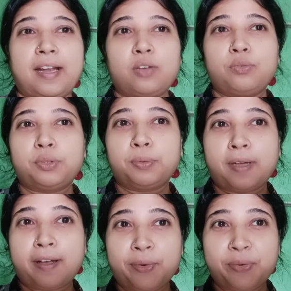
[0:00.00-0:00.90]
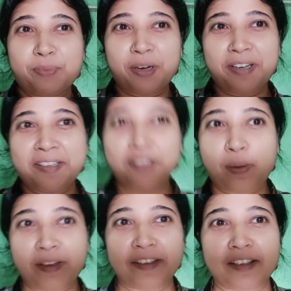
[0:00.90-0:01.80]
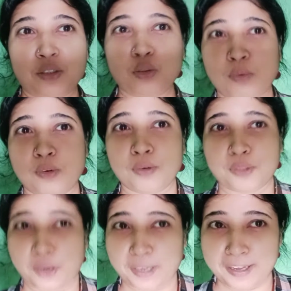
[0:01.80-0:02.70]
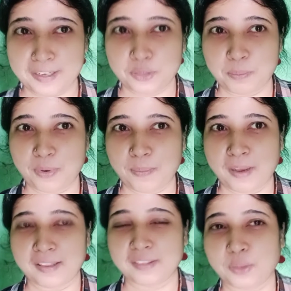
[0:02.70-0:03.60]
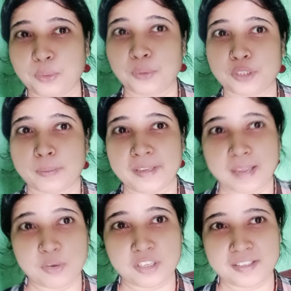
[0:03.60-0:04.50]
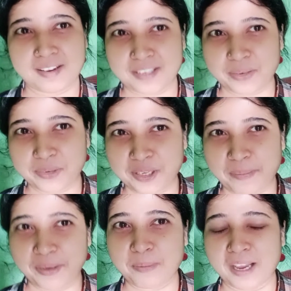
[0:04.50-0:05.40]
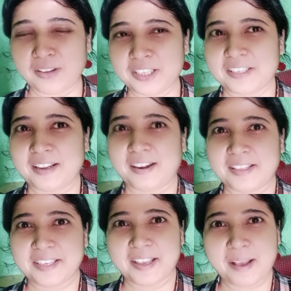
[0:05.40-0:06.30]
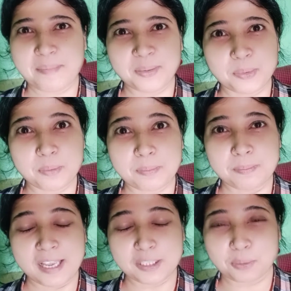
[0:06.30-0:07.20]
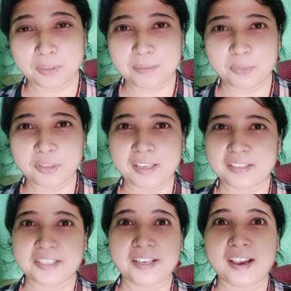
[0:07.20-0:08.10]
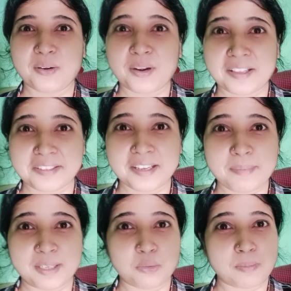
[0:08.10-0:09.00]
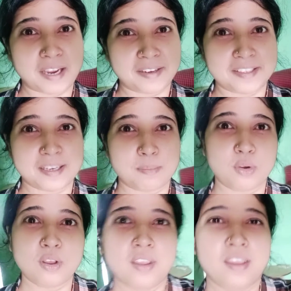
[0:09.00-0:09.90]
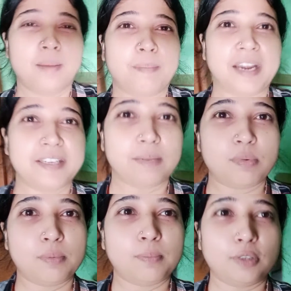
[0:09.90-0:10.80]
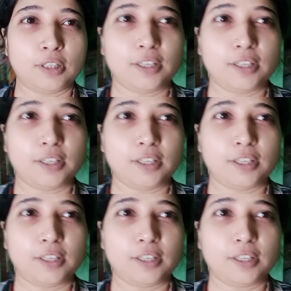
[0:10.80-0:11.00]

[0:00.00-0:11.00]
হ্যালো বন্ধুরা গুড মর্নিং সবাইকে জানাই শুভ সকাল সুপ্রভাত তো সবাই কেমন আছেন আশা করি সবাই খুব ভালো আছেন আর আজকে আমি খুব ব্যস্ততার মধ্যে আছি কারণ আজকে আমি একটু বাইরে যাব বাইরে যাব বলতে